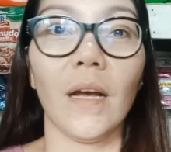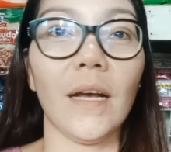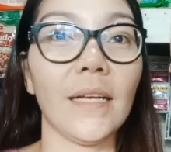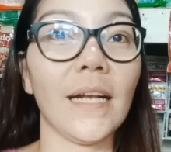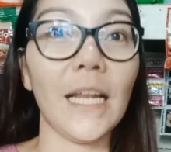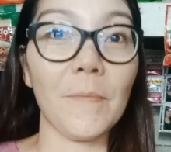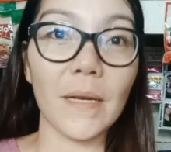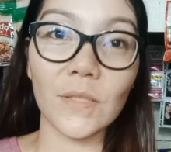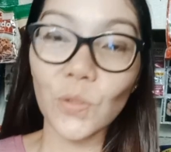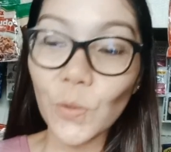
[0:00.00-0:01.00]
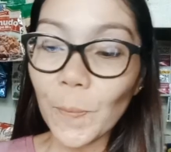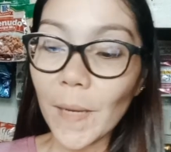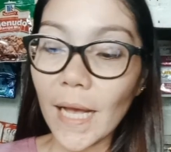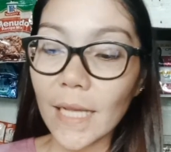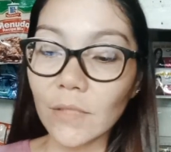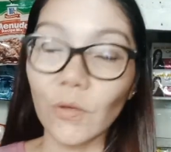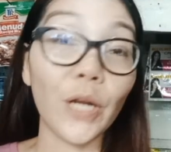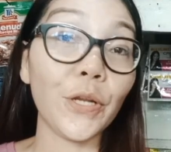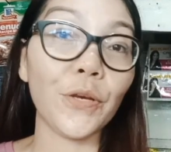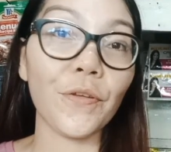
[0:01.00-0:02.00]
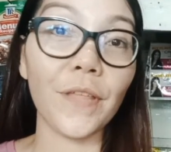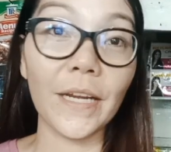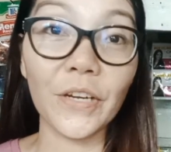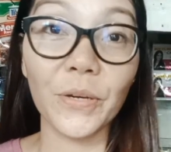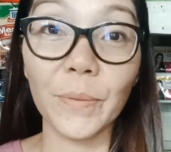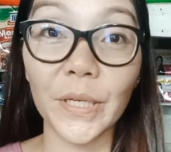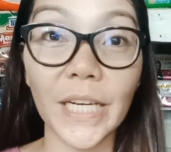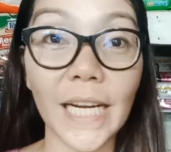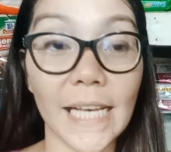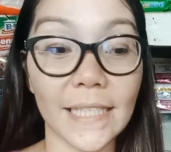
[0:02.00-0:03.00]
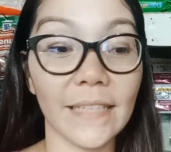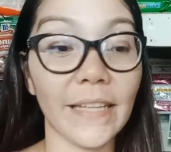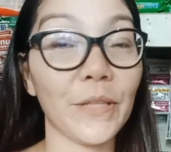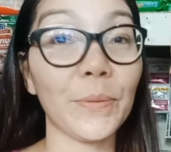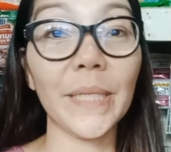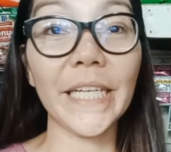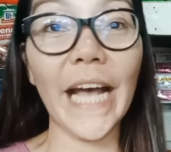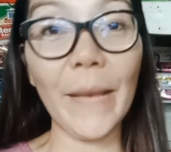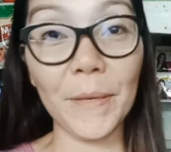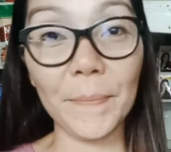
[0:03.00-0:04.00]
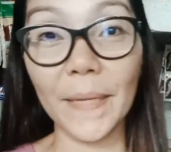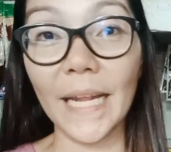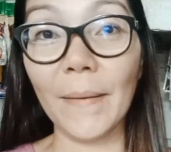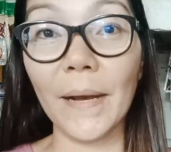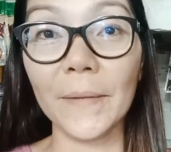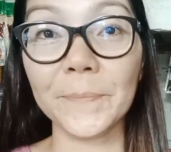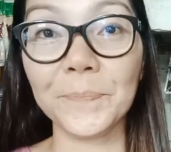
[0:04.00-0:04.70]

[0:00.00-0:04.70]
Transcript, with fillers: uh, galing Max 2 Plus, kung ano yung Thunderbird, klaseng Thunderbird na aming pinag